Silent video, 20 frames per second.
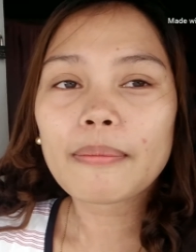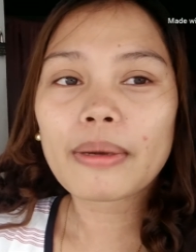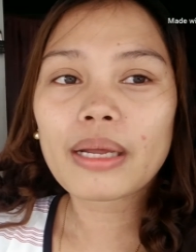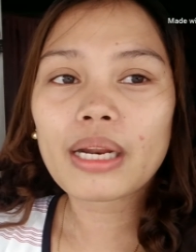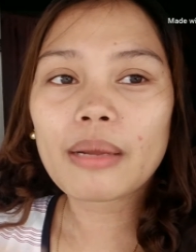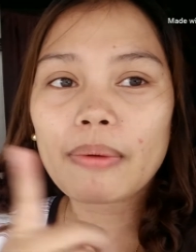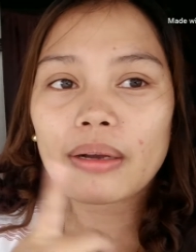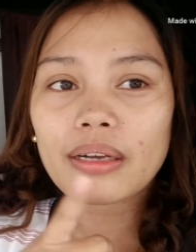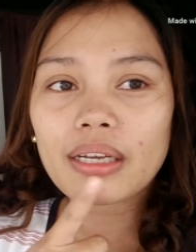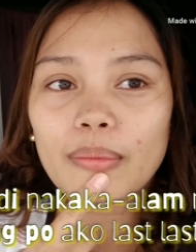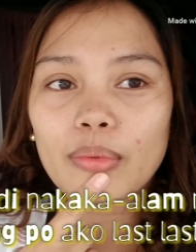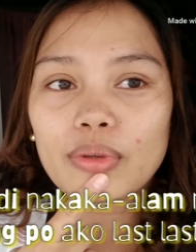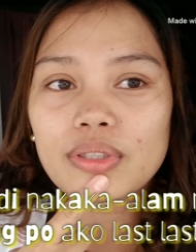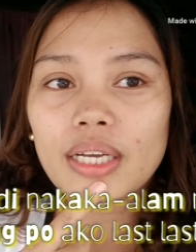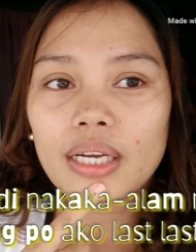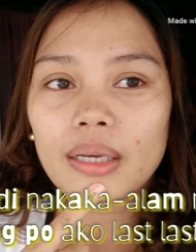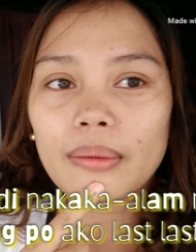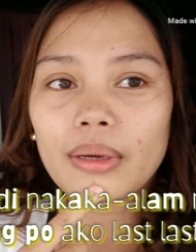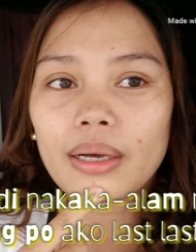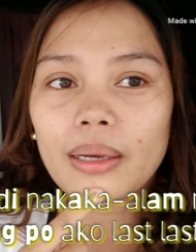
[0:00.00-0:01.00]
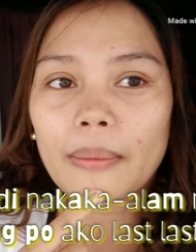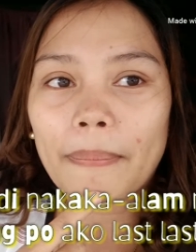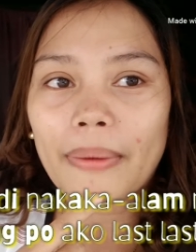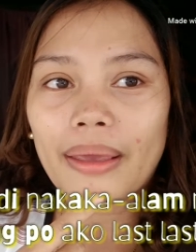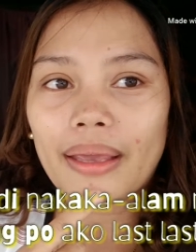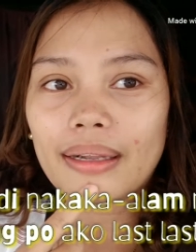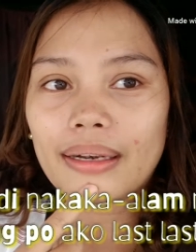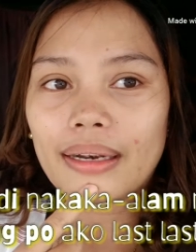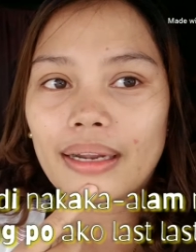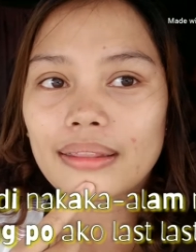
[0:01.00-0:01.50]
para panggamot sa aking mga
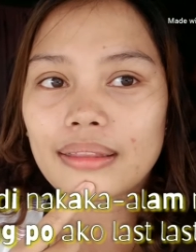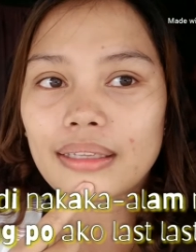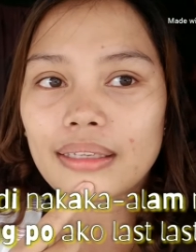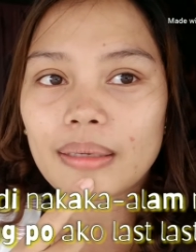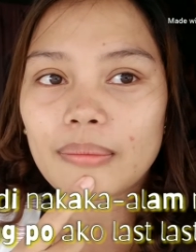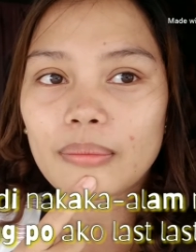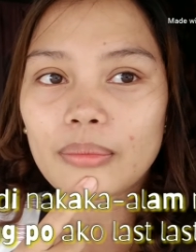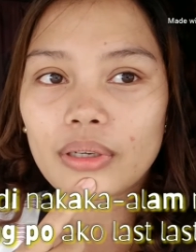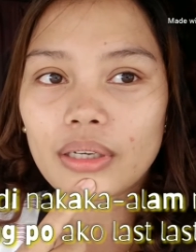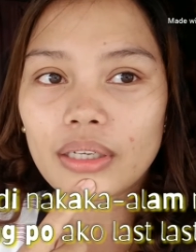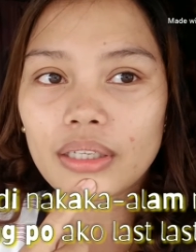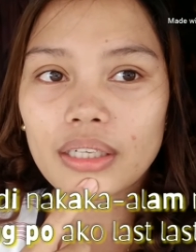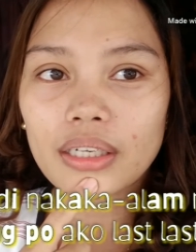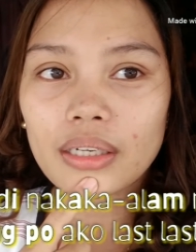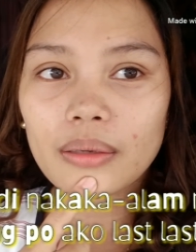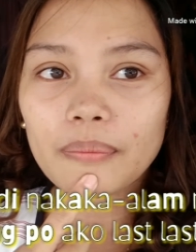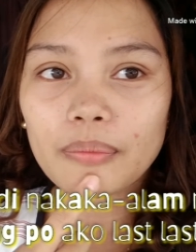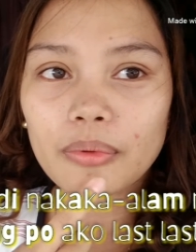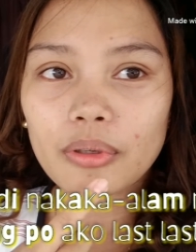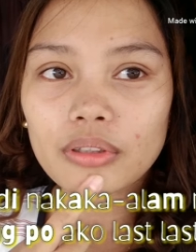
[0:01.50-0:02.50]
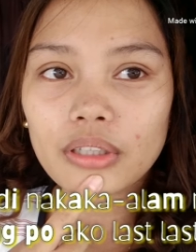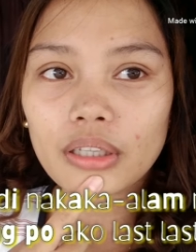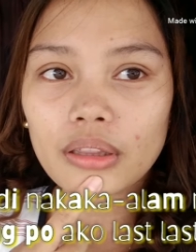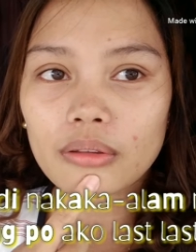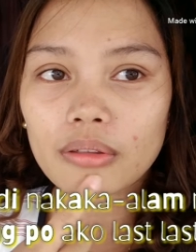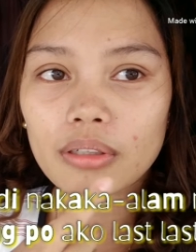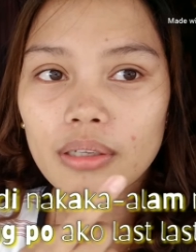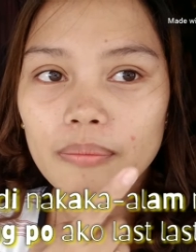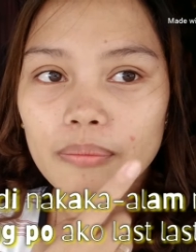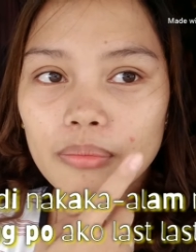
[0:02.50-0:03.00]
pekla. Tingnan mo. Ayan lang po.
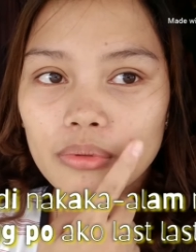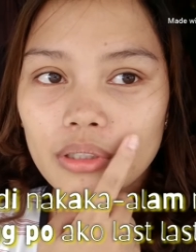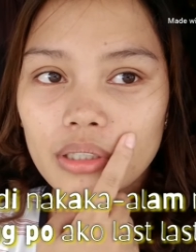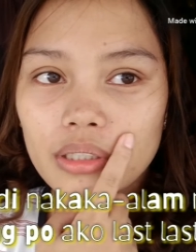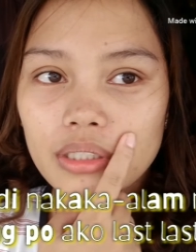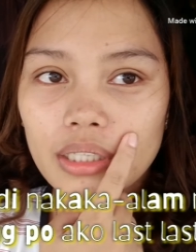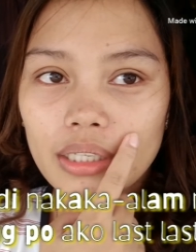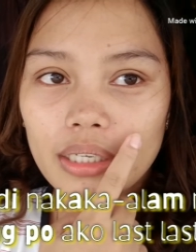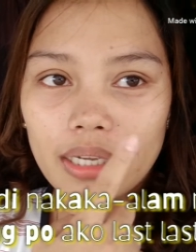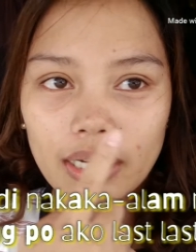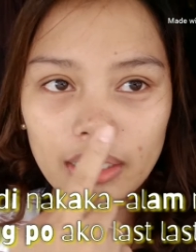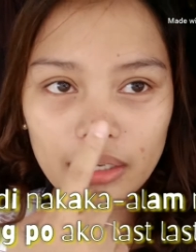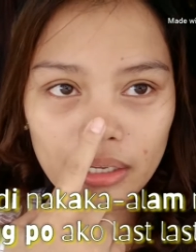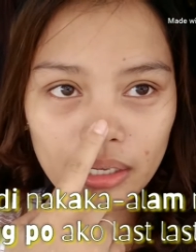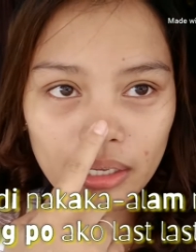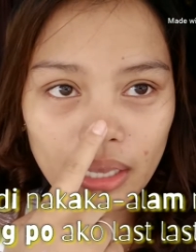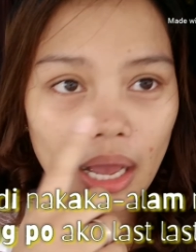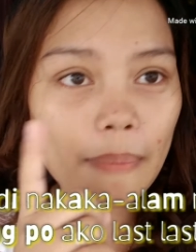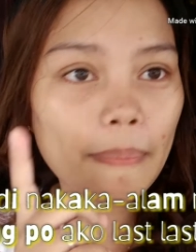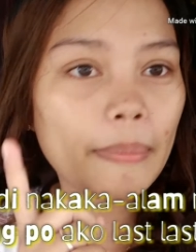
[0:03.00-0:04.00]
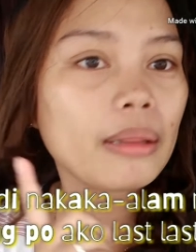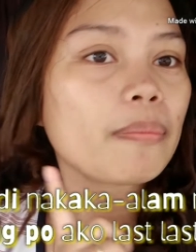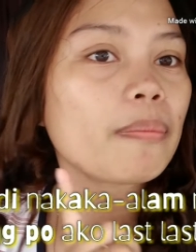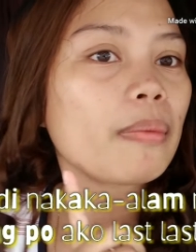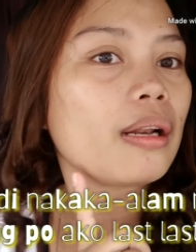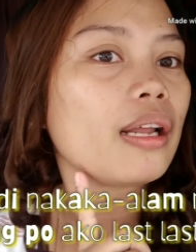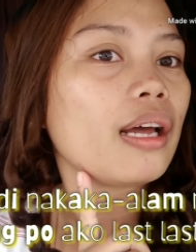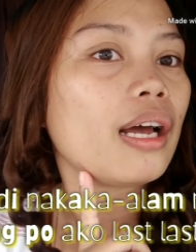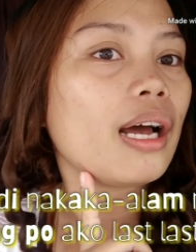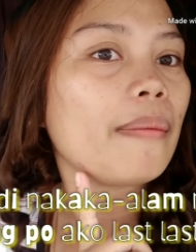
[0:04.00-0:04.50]
Tatlo lang po yan sila. Ay, apat
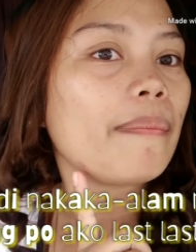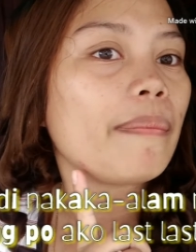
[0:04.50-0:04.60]
pala.